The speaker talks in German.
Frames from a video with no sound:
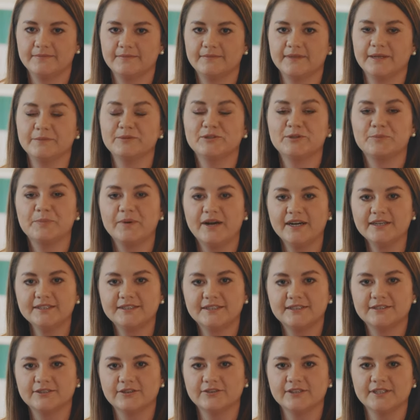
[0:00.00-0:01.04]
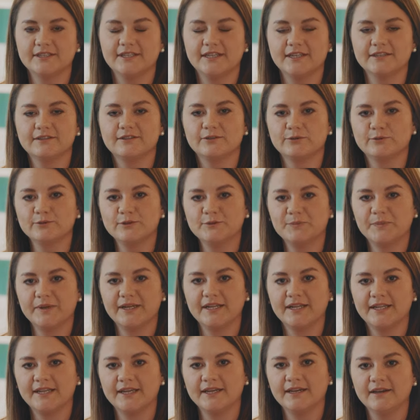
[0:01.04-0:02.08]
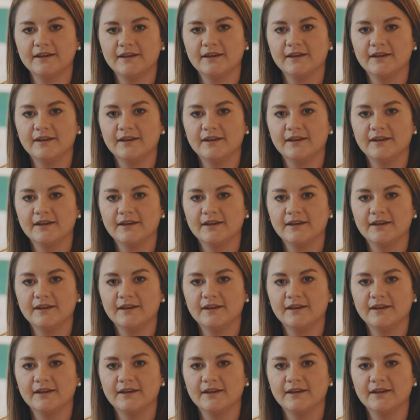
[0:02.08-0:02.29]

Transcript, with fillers: Neben der praxisorientierten Ausbildung